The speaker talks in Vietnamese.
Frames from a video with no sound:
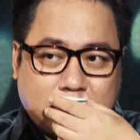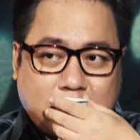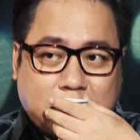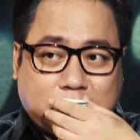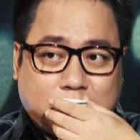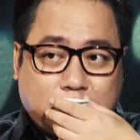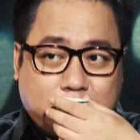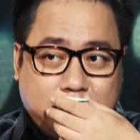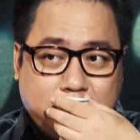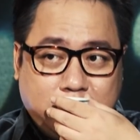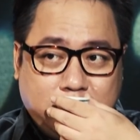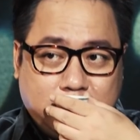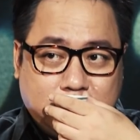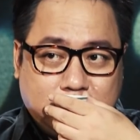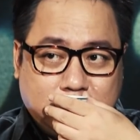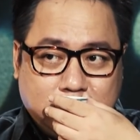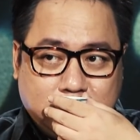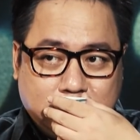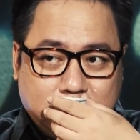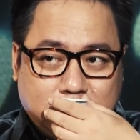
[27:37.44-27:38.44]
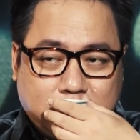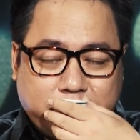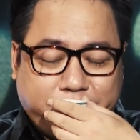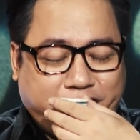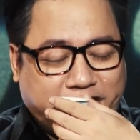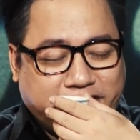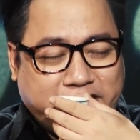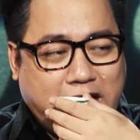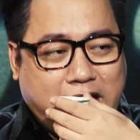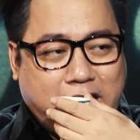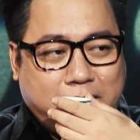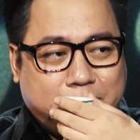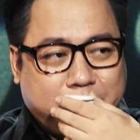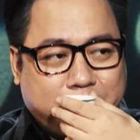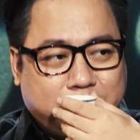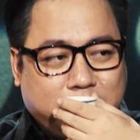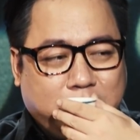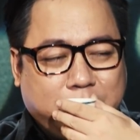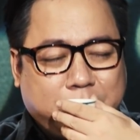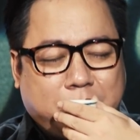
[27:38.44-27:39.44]
là 60 dạ mình vẫn đẹp
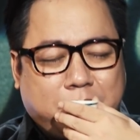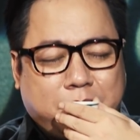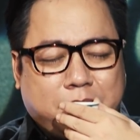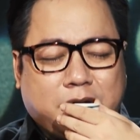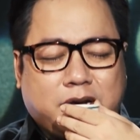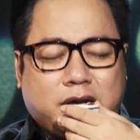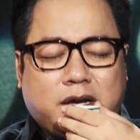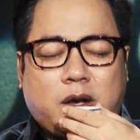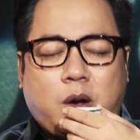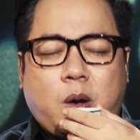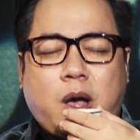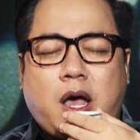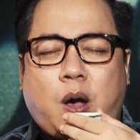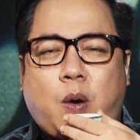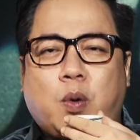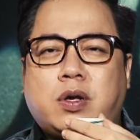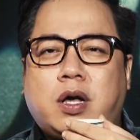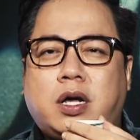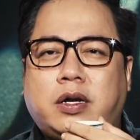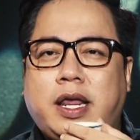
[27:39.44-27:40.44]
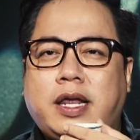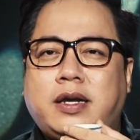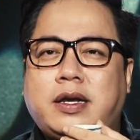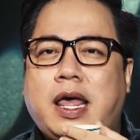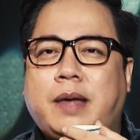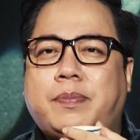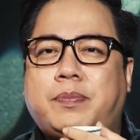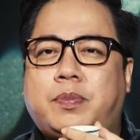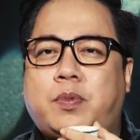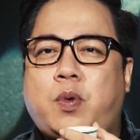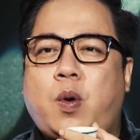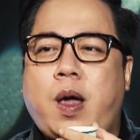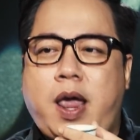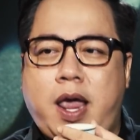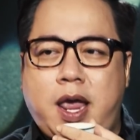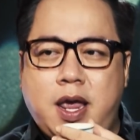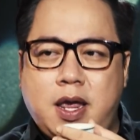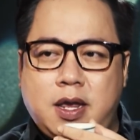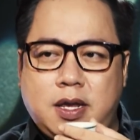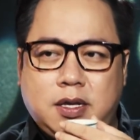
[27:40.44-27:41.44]
người, người hoa hậu cần nét đẹp
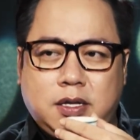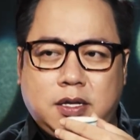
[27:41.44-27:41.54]
khỏe